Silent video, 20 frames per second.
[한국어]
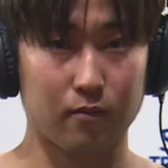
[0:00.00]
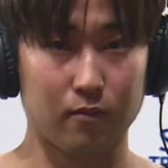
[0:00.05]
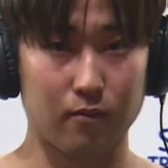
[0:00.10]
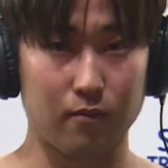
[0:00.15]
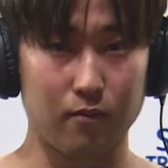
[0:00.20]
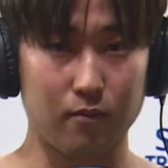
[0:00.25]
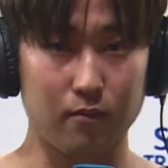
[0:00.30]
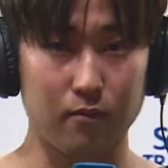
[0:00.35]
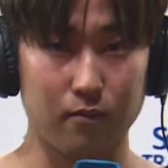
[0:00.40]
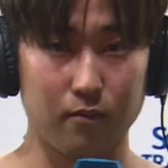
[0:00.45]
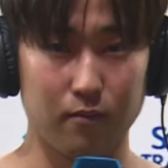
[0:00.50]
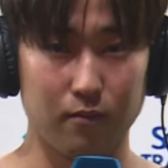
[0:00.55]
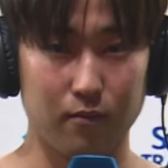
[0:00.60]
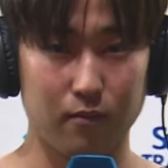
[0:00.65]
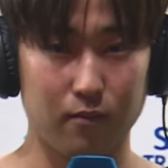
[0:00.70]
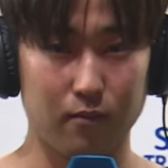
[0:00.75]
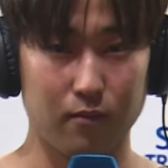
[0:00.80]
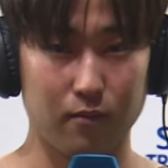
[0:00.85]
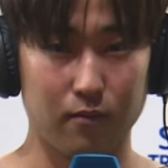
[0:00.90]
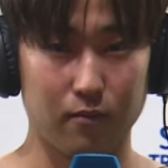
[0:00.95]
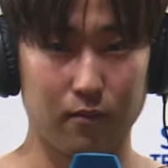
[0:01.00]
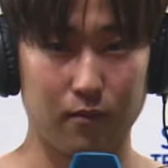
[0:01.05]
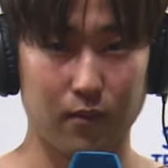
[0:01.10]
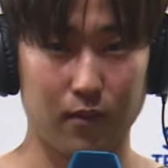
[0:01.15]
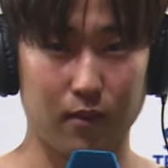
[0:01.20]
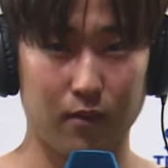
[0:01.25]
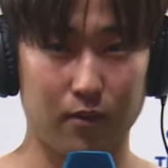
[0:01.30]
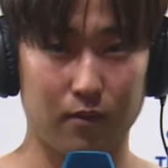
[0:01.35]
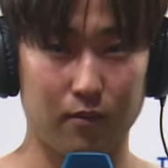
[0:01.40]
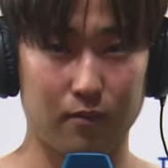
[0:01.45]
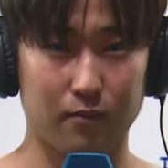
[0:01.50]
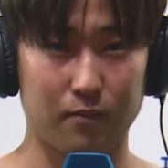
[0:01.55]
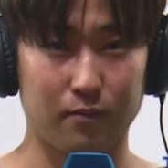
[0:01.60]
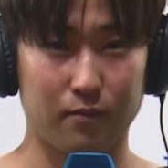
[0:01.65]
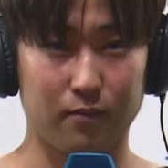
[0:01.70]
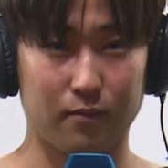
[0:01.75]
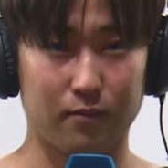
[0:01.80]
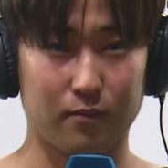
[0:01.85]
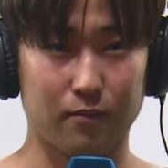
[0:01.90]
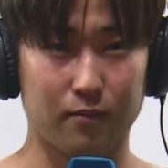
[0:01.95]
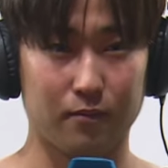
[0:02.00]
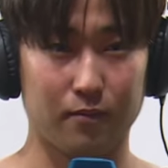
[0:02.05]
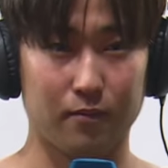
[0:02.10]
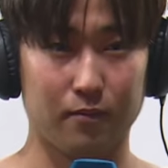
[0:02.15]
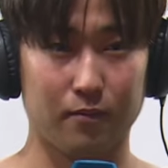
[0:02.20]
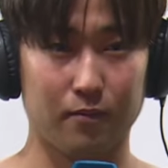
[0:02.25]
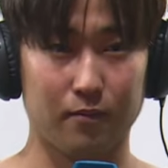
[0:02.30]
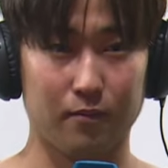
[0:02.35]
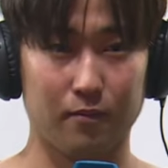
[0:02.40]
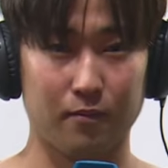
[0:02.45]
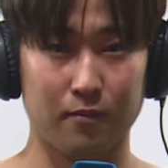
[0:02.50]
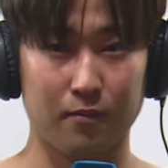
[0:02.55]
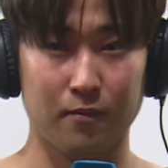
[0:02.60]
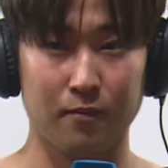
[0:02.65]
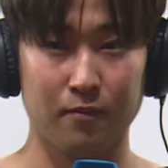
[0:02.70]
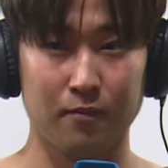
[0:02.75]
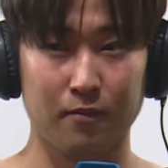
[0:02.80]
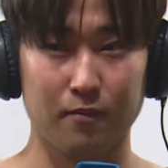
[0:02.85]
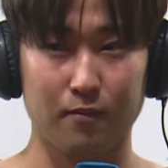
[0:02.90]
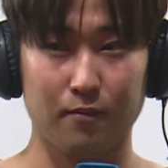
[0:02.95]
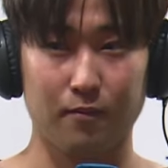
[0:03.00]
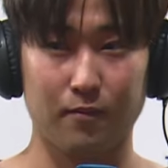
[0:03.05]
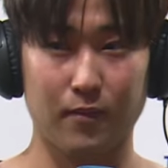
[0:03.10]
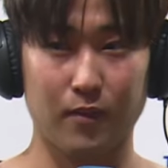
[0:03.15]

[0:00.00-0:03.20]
윤영철 선수 반갑습니다. 오늘 승리 소감부터 좀 말씀해 주세요.